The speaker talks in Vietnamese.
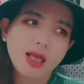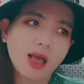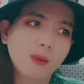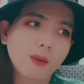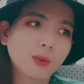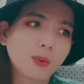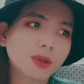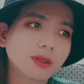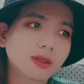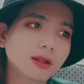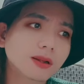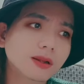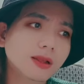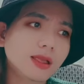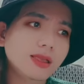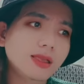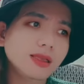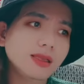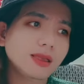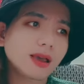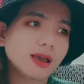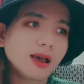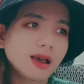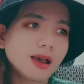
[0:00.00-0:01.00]
không có thích ghi
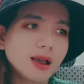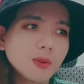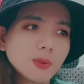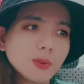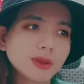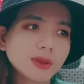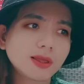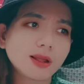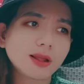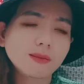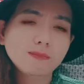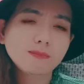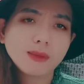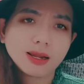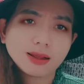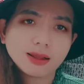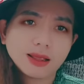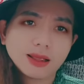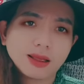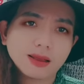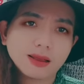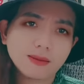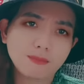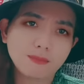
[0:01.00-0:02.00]
nhớ không có thích mà
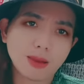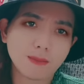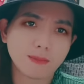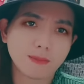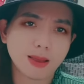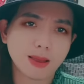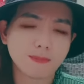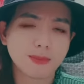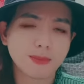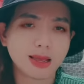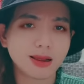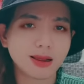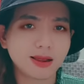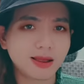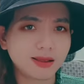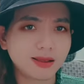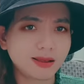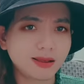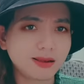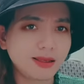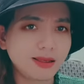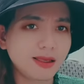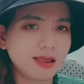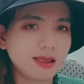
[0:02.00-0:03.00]
mà mà mà, mà
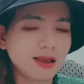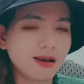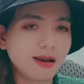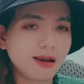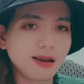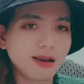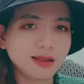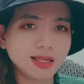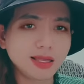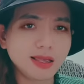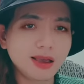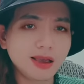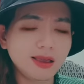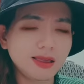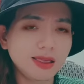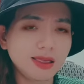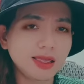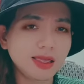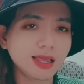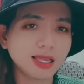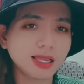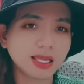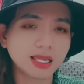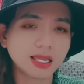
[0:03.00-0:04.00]
ghi ơn ghi ơi
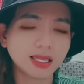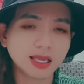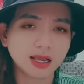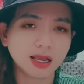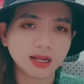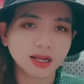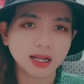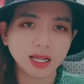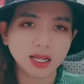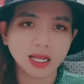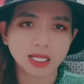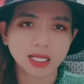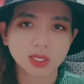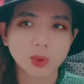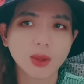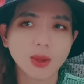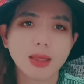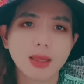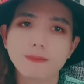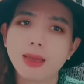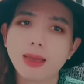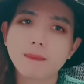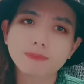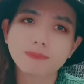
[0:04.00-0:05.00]
ý gì hết trơn á tụi
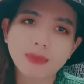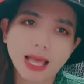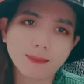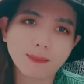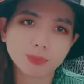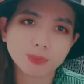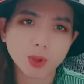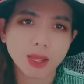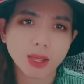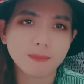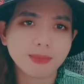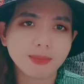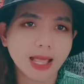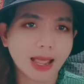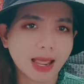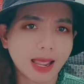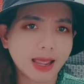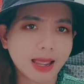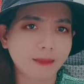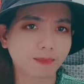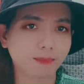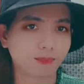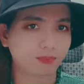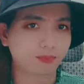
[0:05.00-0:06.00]
em âm thầm tụi em
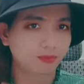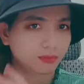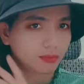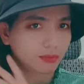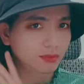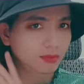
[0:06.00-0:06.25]
làm